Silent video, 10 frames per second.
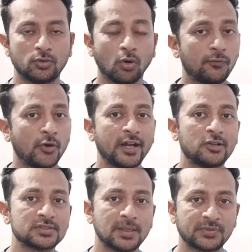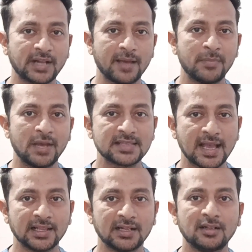डोंट फॉरगेट टू सब्सक्राइब माय
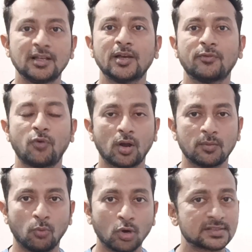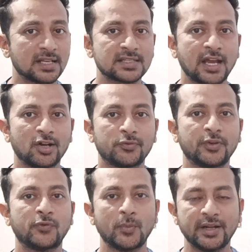चैनल फॉर मोर सच काइंड ऑफ
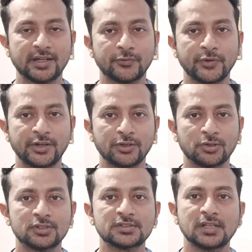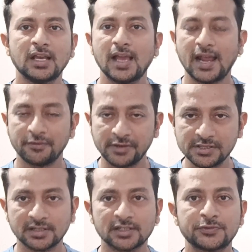इंफॉर्मेटिव वीडियोज
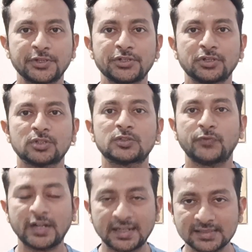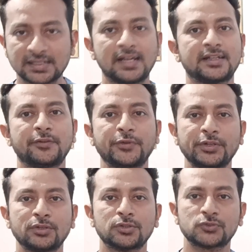एडवेंचरस वीडियोज फिटनेस रिलेटेड
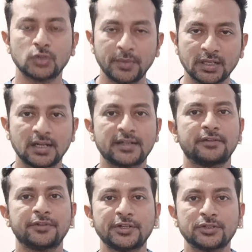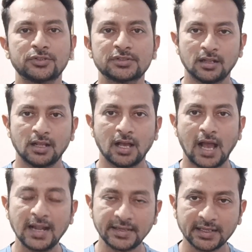वीडियोज स्विमिंग रिलेटेड वीडियोस
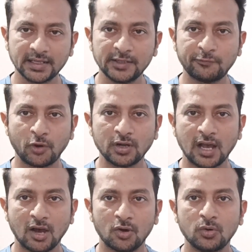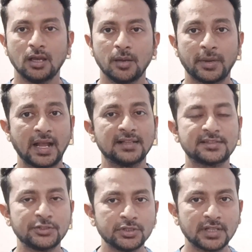आई विल टेक अ लीव फॉर नाउ बट आई
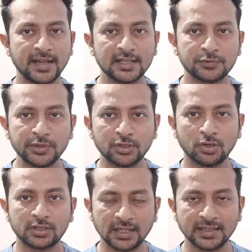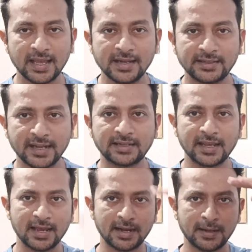सी यू इन द नेक्स्ट वीडियो टिल देन टेक
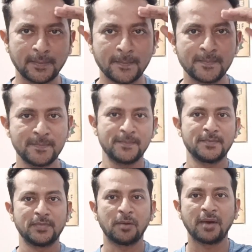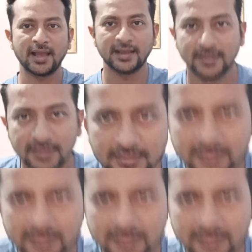केयर बाय